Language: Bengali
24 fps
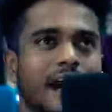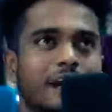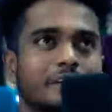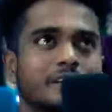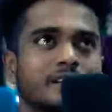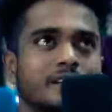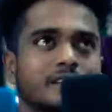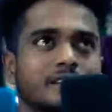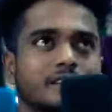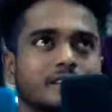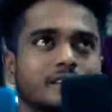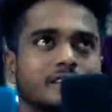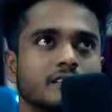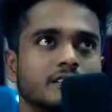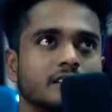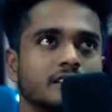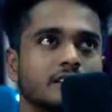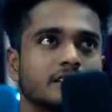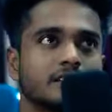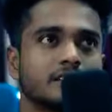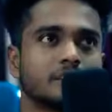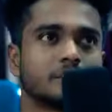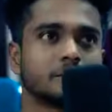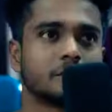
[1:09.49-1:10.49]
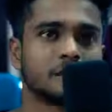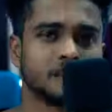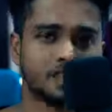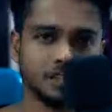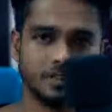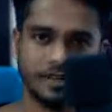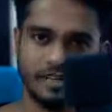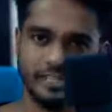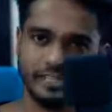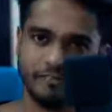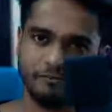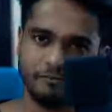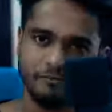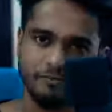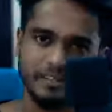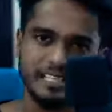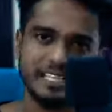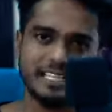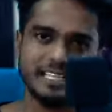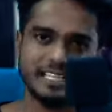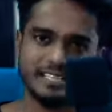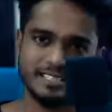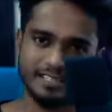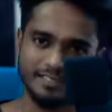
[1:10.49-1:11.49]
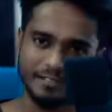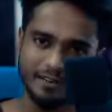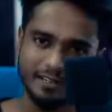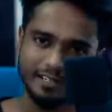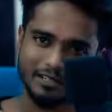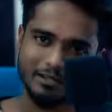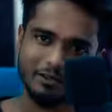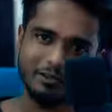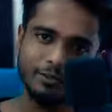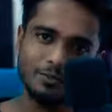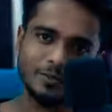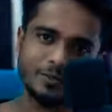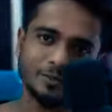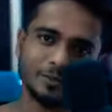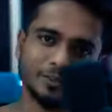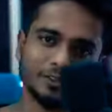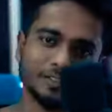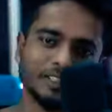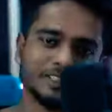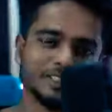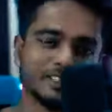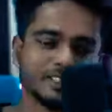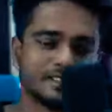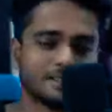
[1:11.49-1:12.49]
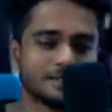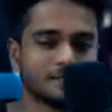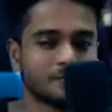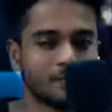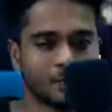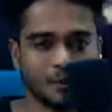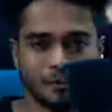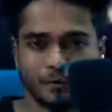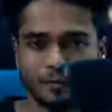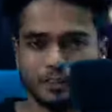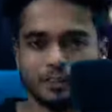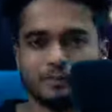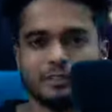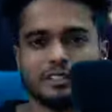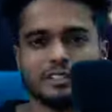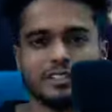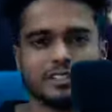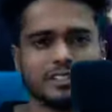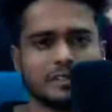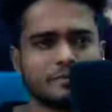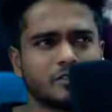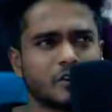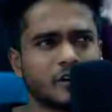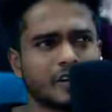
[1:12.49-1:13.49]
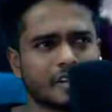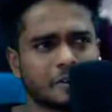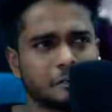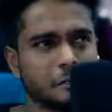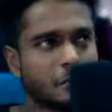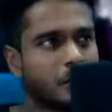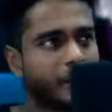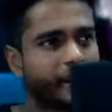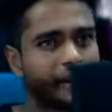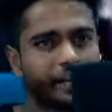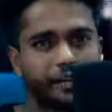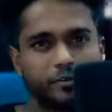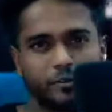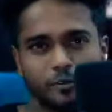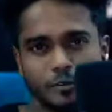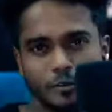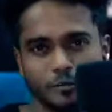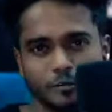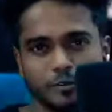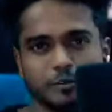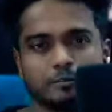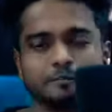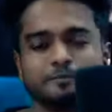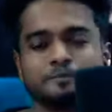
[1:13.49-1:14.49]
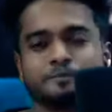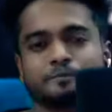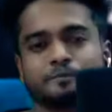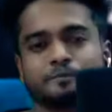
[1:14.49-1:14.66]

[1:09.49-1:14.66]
আমি বেশ কয়েকটা ফিলিংস কয়েকটা অনুভূতি জাস্ট বলবো তোমাদেরকে কয়েকটা পয়েন্ট বলবো